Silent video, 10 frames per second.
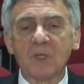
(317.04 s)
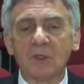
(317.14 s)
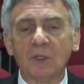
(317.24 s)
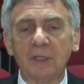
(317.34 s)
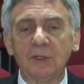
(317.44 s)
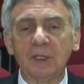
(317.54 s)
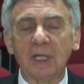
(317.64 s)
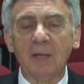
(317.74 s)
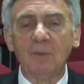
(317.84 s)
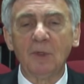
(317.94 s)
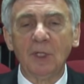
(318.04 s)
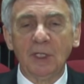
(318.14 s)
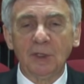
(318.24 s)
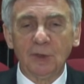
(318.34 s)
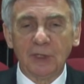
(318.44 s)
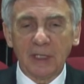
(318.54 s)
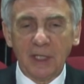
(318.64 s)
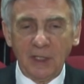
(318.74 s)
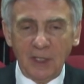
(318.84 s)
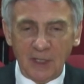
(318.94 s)
sonaty Hamol do
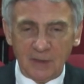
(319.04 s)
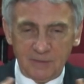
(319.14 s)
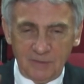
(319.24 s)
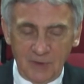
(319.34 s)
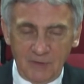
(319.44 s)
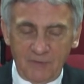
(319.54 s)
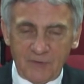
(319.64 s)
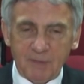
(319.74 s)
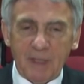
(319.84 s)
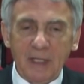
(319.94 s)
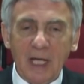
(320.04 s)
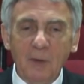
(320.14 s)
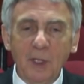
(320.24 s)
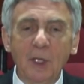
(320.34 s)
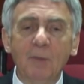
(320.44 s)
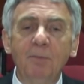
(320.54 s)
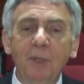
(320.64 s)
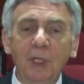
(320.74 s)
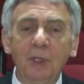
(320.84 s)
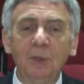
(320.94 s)
takiej mm, wspaniałej
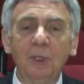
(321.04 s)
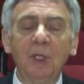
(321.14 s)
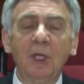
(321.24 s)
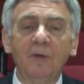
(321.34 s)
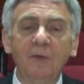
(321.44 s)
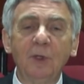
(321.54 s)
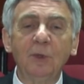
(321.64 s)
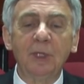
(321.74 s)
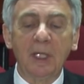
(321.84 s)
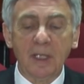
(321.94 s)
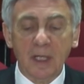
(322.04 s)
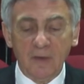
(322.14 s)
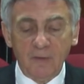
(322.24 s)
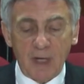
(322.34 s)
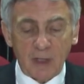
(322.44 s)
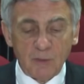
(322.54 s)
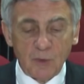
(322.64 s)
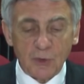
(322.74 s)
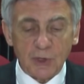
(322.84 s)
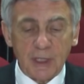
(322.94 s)
bryły wykutej w
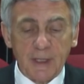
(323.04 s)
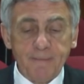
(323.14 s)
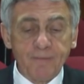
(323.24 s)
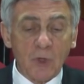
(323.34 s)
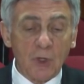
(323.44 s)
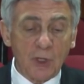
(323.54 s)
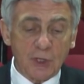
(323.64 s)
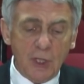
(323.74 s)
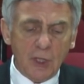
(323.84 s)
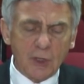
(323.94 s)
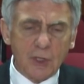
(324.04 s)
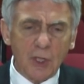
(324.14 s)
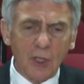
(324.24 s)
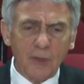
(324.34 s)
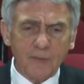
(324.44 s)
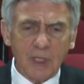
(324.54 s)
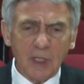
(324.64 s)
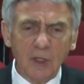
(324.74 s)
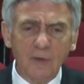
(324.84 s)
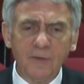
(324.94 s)
marmurze. No jeżeli chodzi o
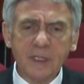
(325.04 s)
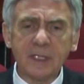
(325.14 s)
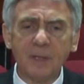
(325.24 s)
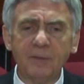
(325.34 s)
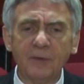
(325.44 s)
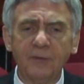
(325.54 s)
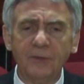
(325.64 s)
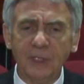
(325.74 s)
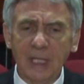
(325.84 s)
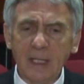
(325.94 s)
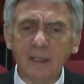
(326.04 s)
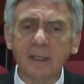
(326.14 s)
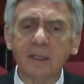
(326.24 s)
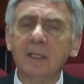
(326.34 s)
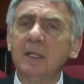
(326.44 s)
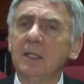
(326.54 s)
jego występ w finale,